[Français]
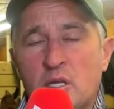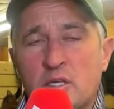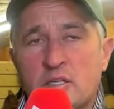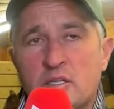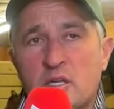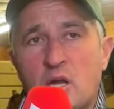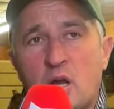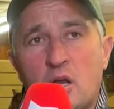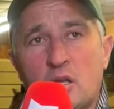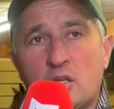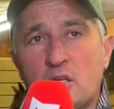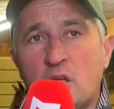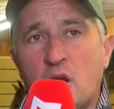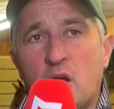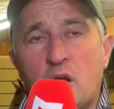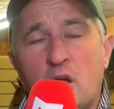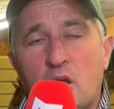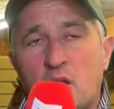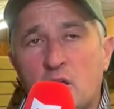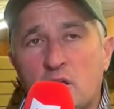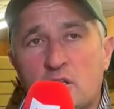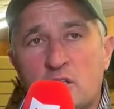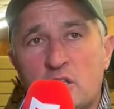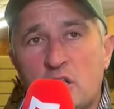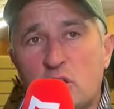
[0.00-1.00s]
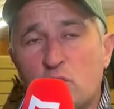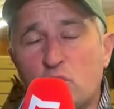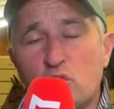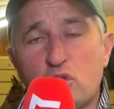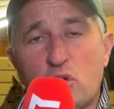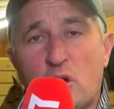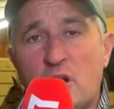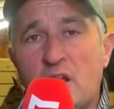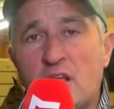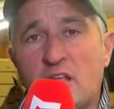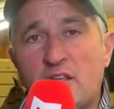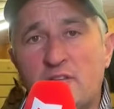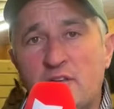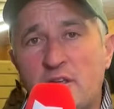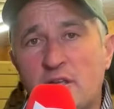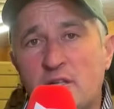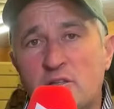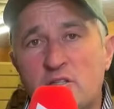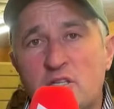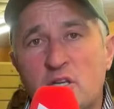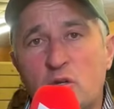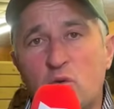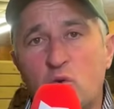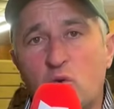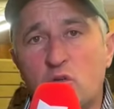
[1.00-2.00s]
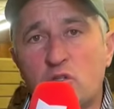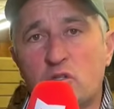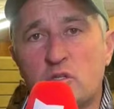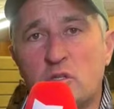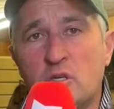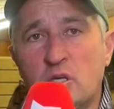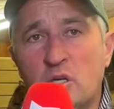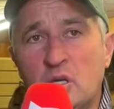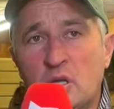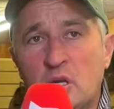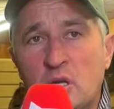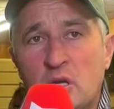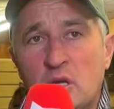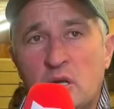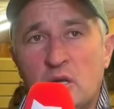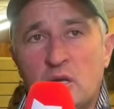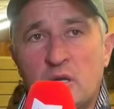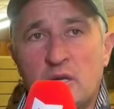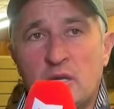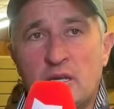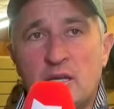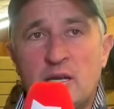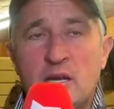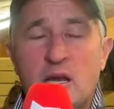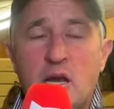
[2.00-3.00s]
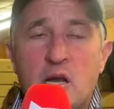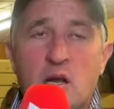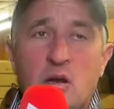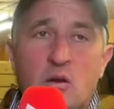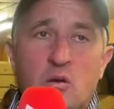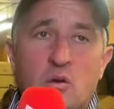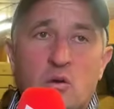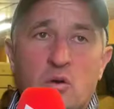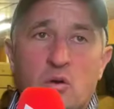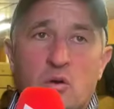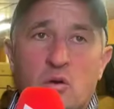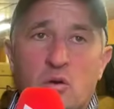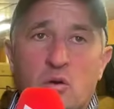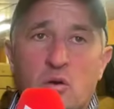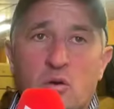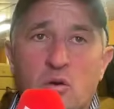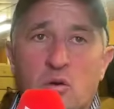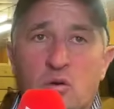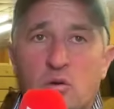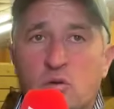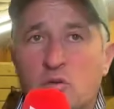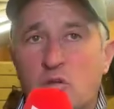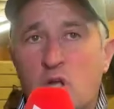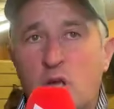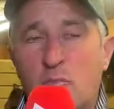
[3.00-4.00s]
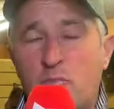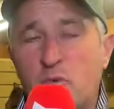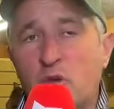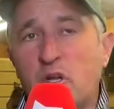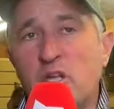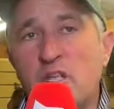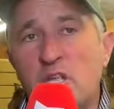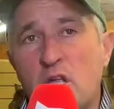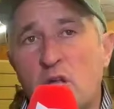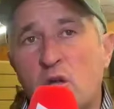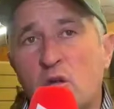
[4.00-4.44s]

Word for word: qui, est toujours à l'arrivée de ses courses. Et là, euh, elle peut gagner